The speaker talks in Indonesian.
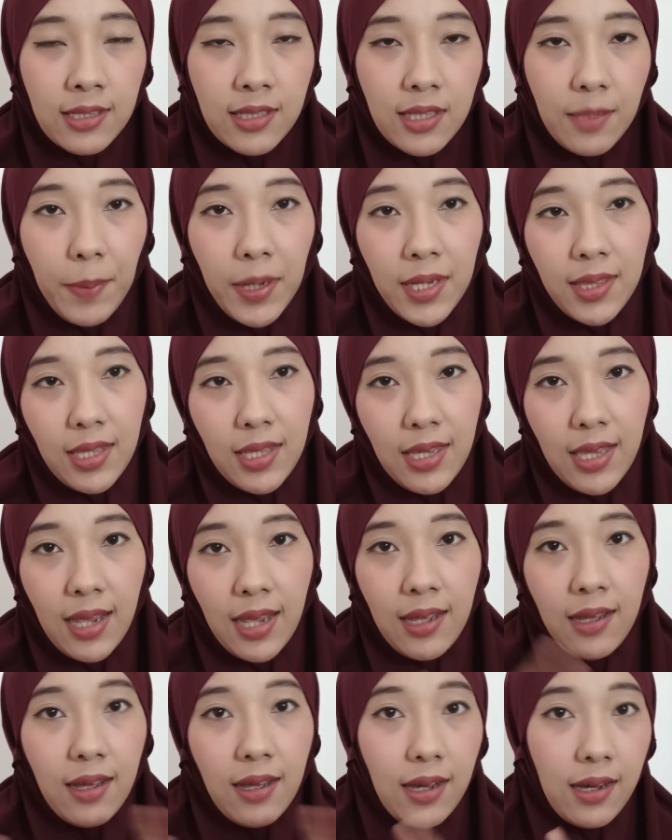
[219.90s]
seperti
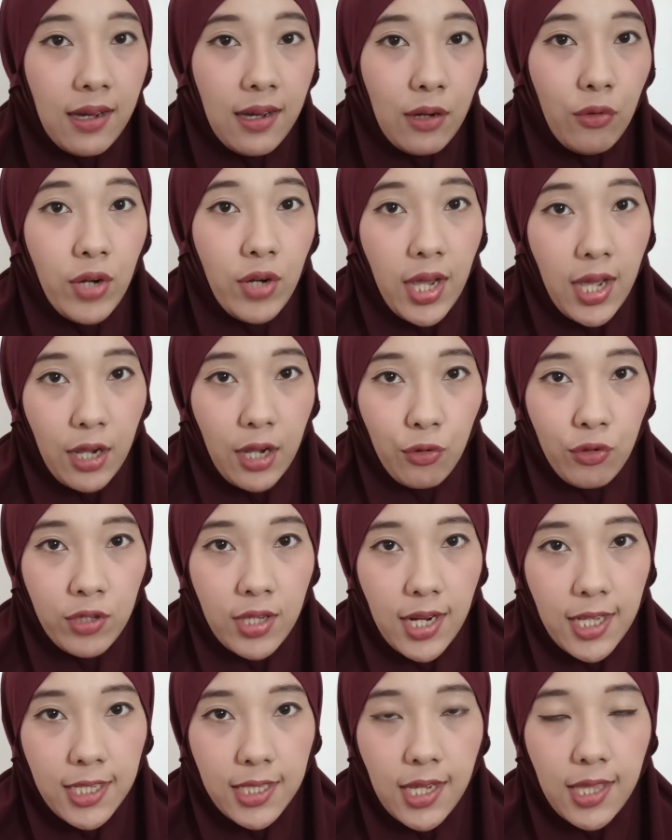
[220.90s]
yang uh, udah aku
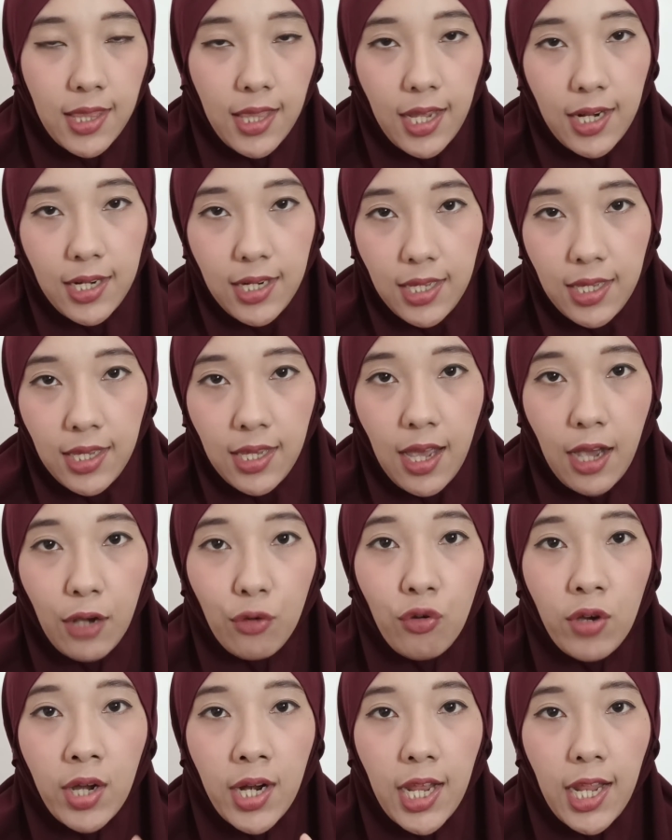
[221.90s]
jelaskan tadi,
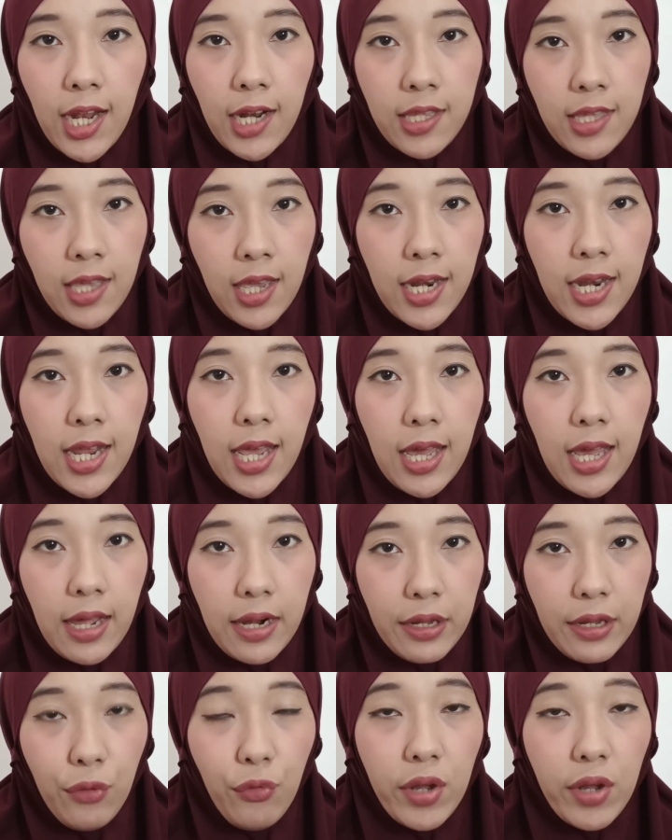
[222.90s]
aku kenalnya
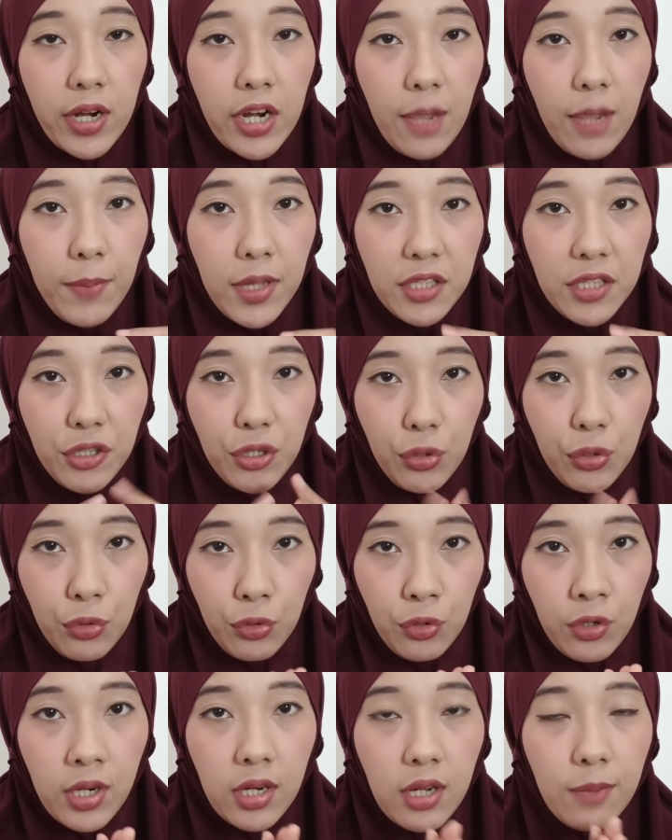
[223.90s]
dari Wirda
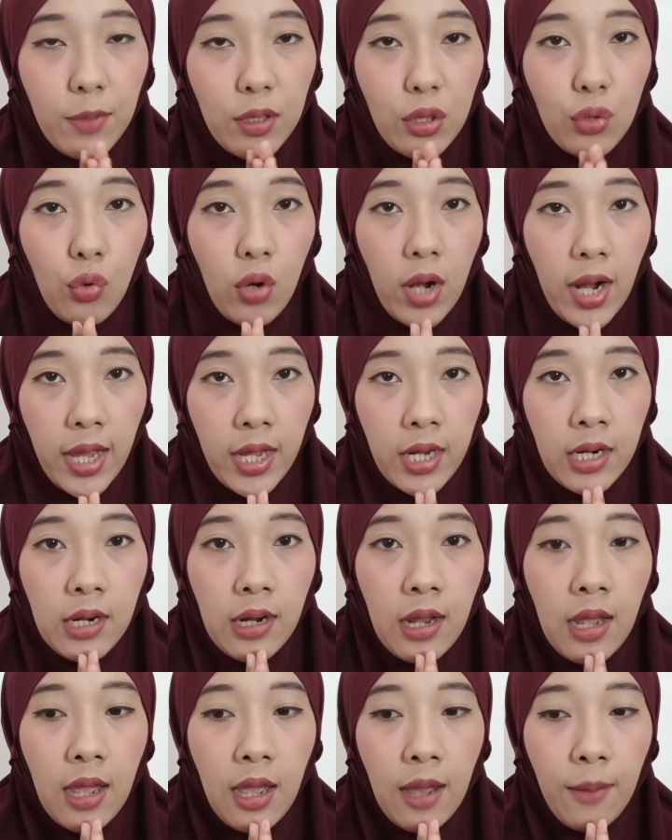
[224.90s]
Mansur.
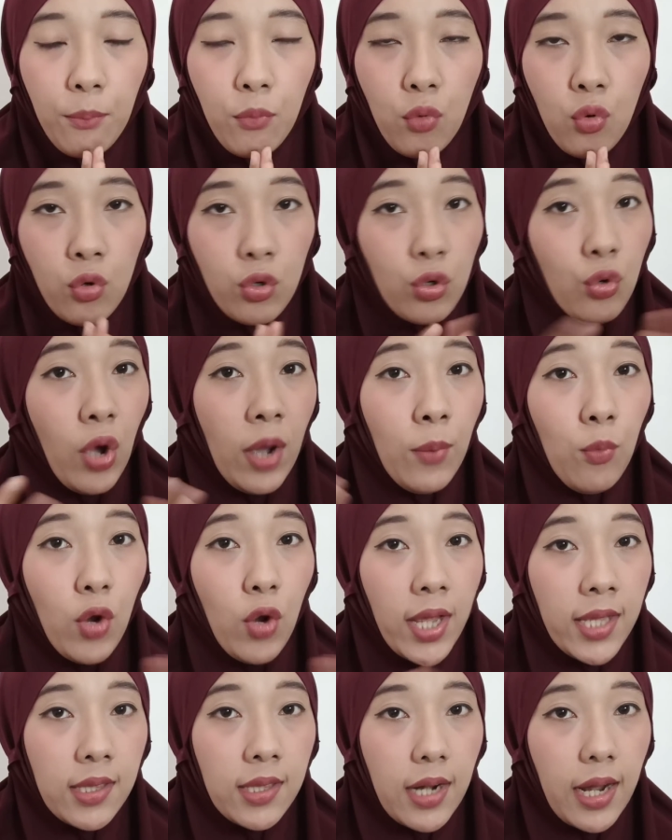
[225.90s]
Kebetulan bu dua
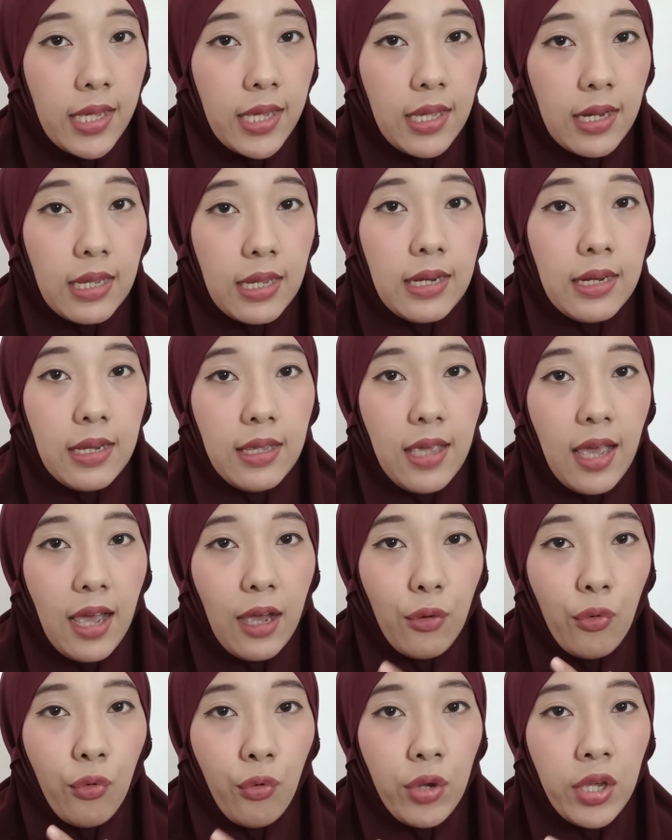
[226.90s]
bulan terakhir ini
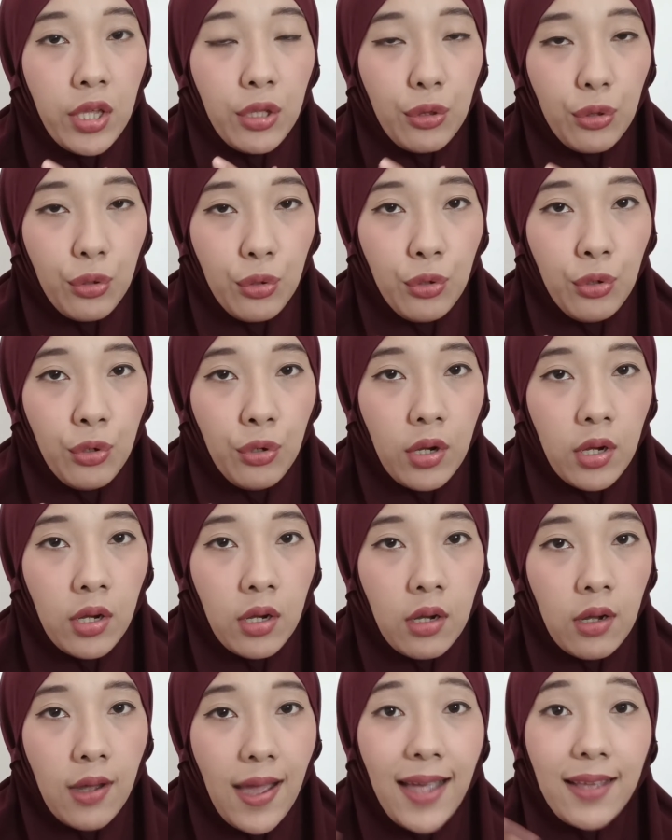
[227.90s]
aku itu
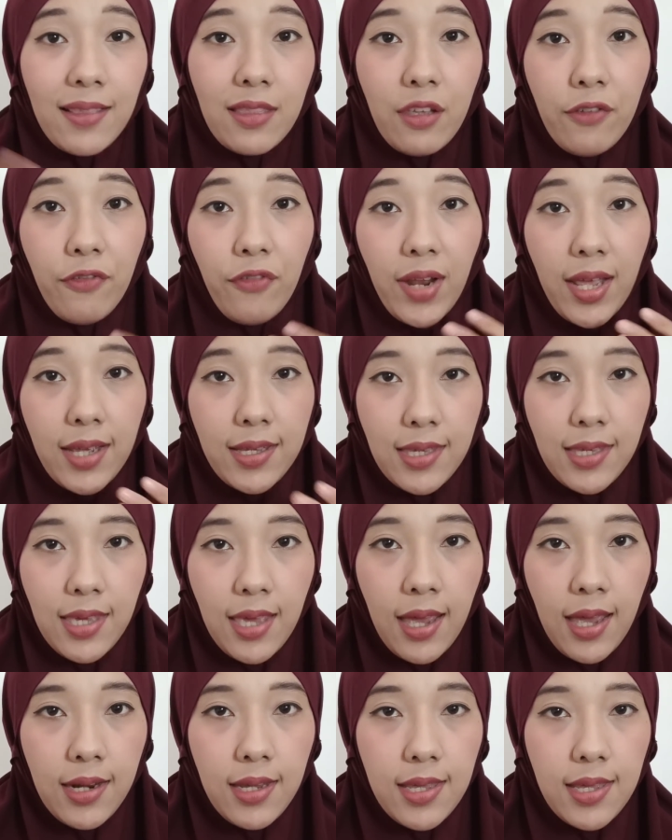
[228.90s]
uh, aktif
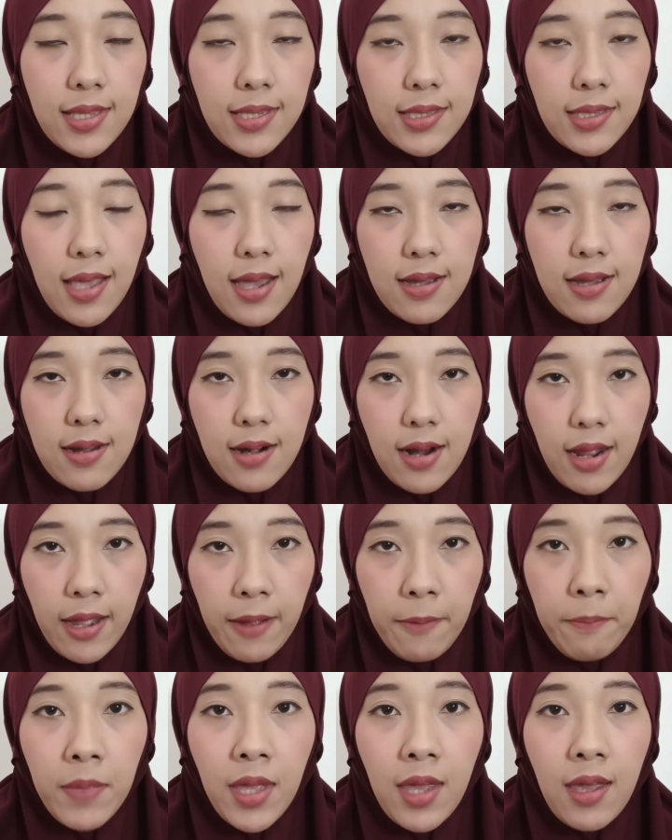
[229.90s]
lagi ya di
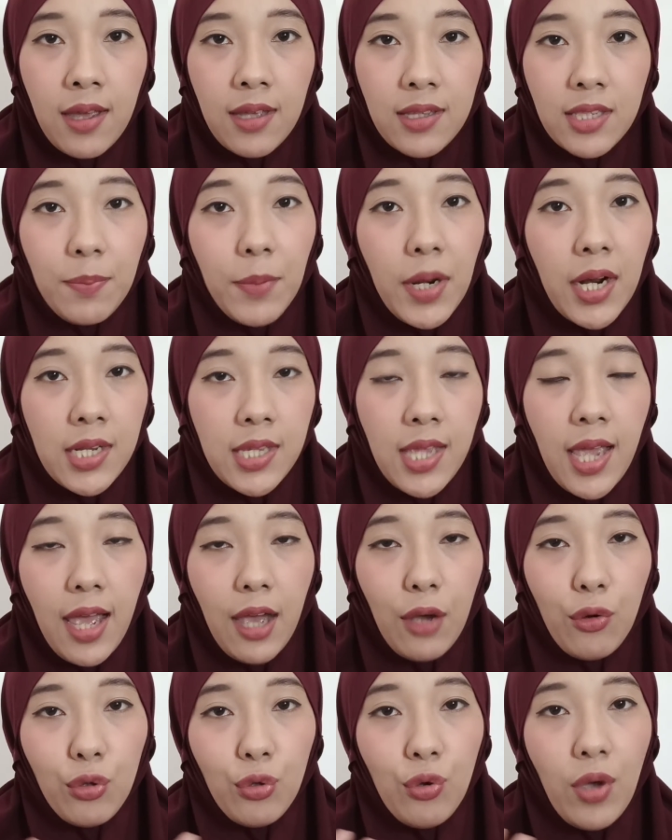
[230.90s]
Instagram.
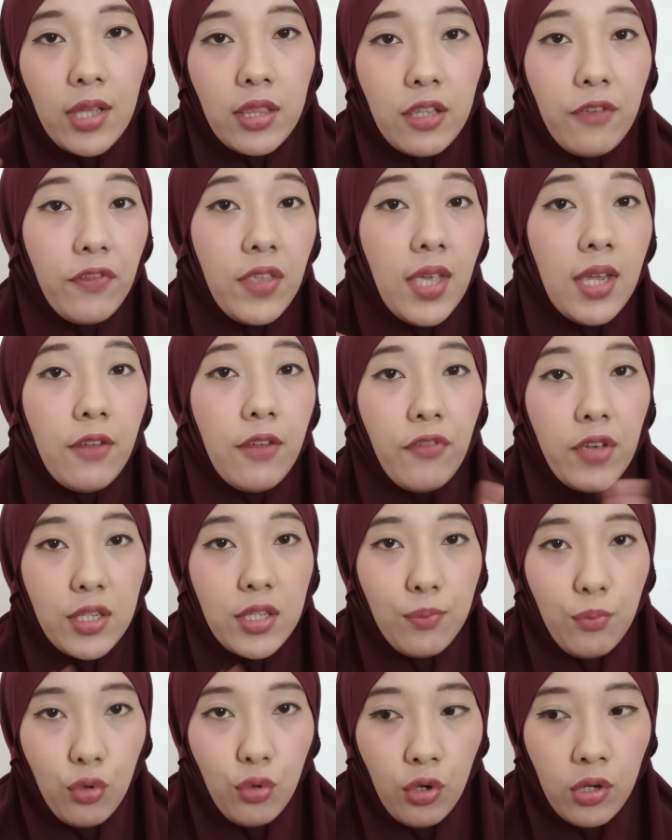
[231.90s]
Sebenarnya aku tuh aktifnya di
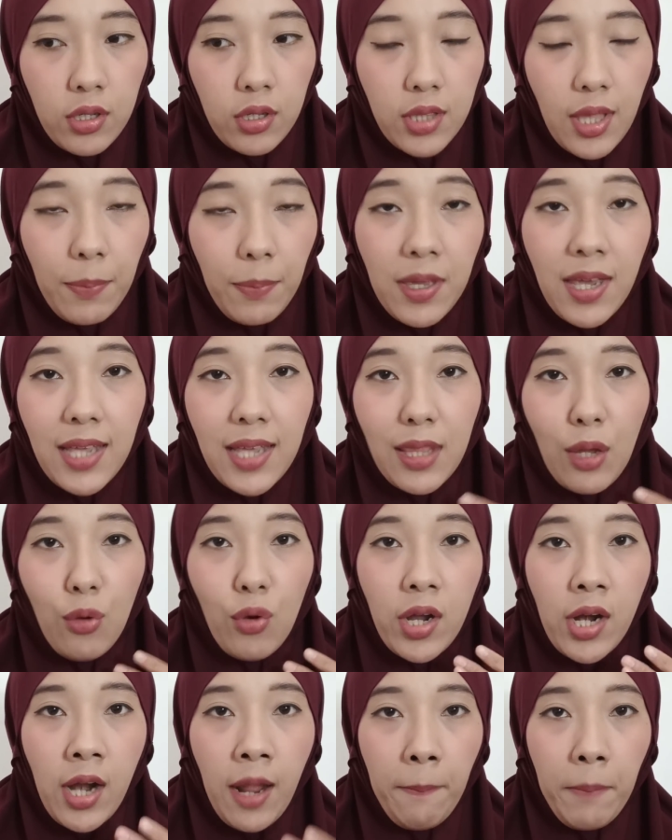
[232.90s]
Facebook, tapi nggak
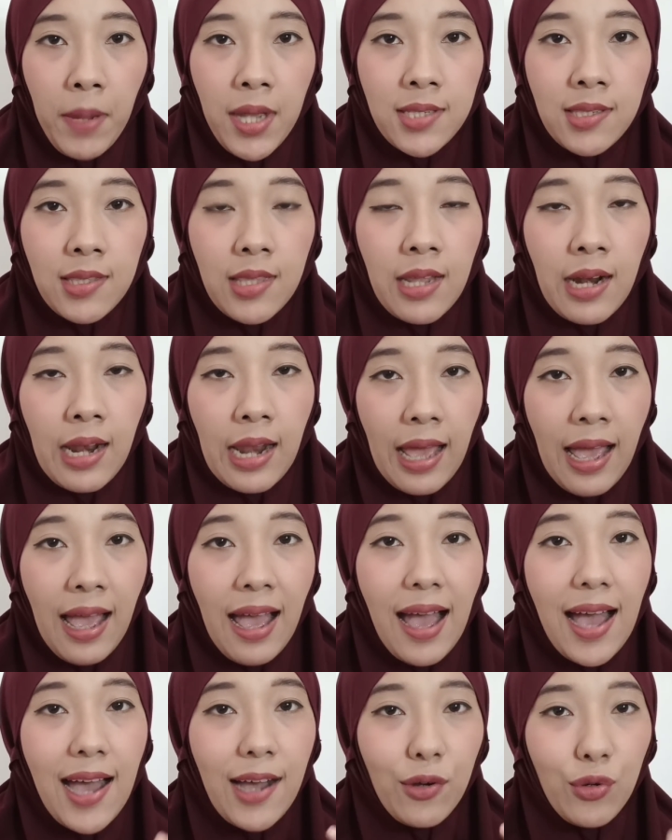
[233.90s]
tahu kenapa setelah
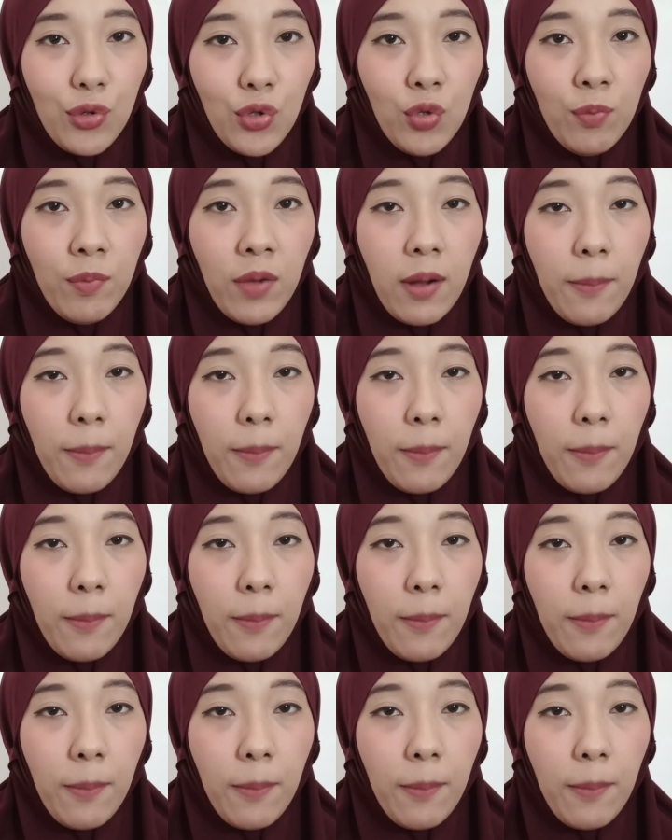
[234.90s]
aku